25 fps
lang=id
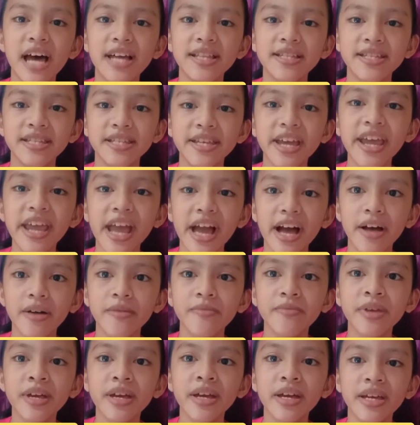dan jaya.
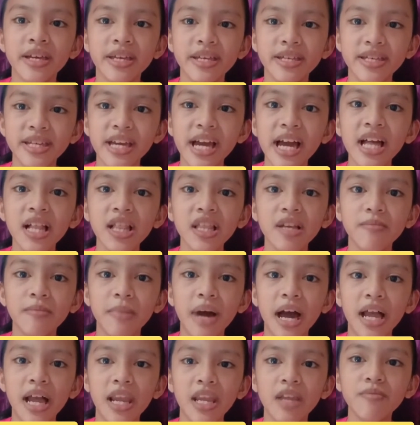Ia
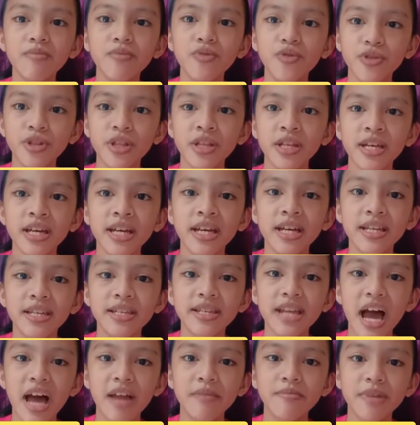lemah lembut
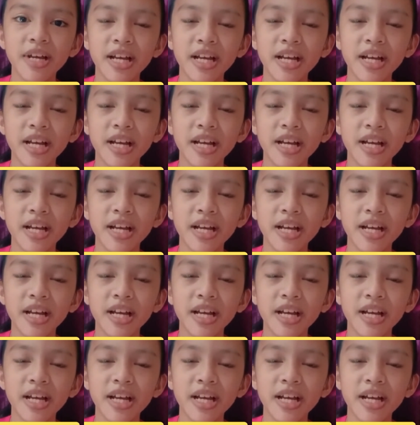dan